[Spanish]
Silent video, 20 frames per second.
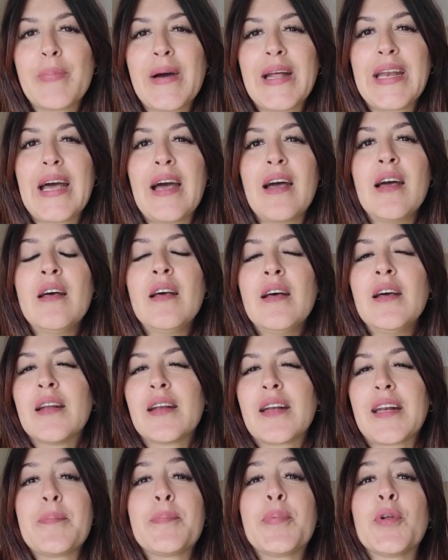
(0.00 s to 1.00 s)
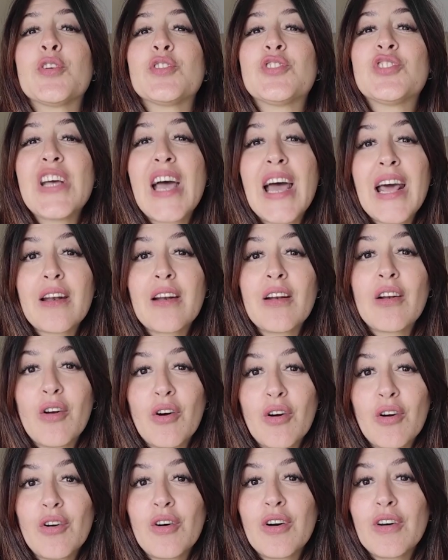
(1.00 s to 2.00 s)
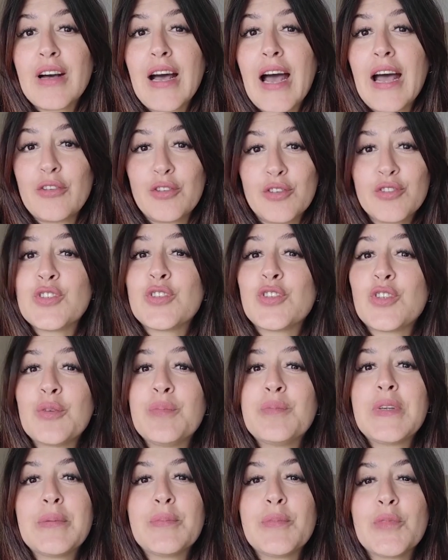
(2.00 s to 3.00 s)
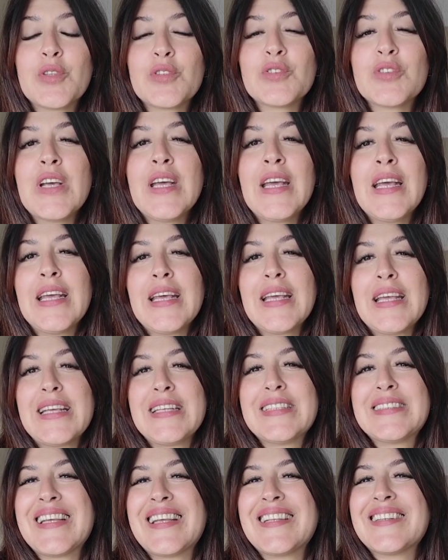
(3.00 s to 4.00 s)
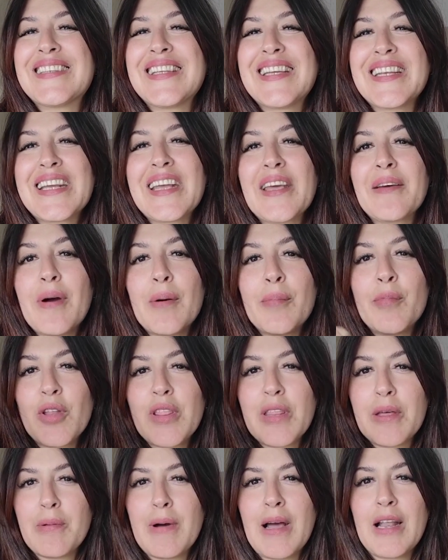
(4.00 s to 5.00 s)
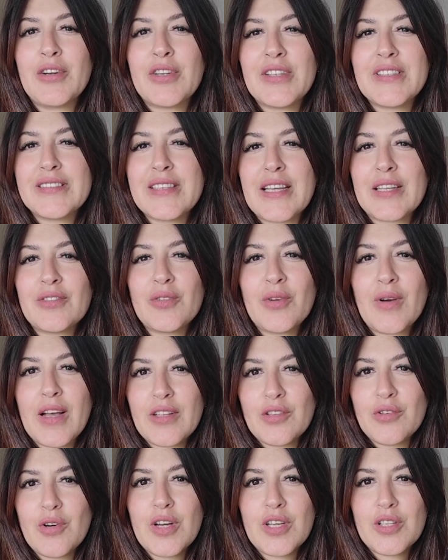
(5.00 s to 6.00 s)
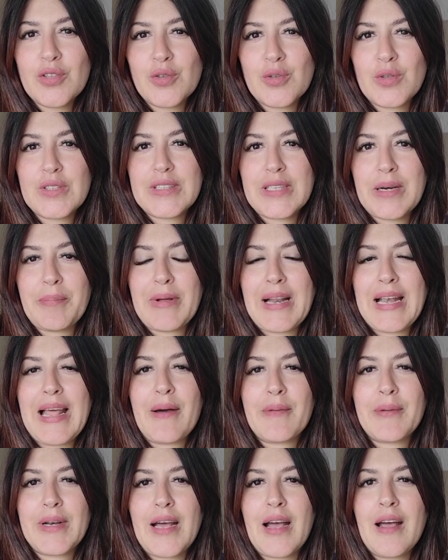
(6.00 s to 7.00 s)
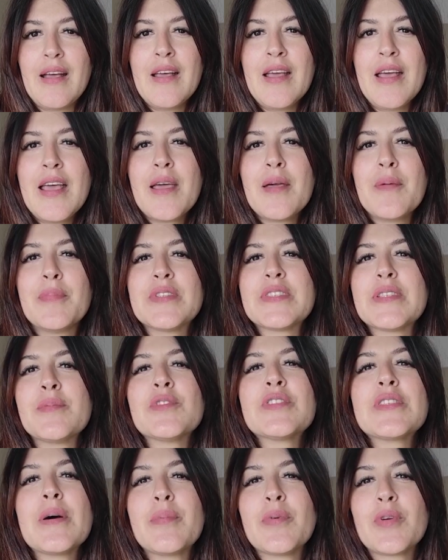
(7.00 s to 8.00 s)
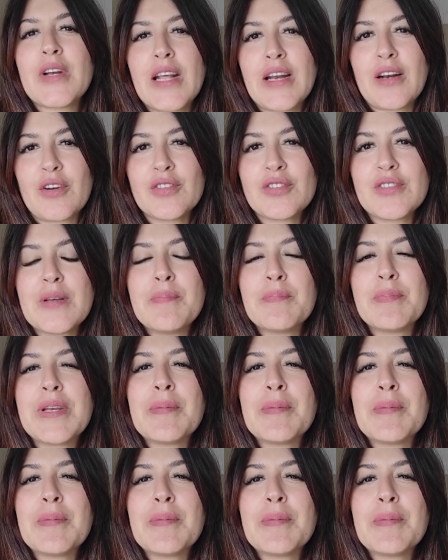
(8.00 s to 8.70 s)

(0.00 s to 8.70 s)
para reprocharlo a nosotros mismos y sentir que vamos desvalorizando año a año nuestra palabra. Empecemos a ponernos en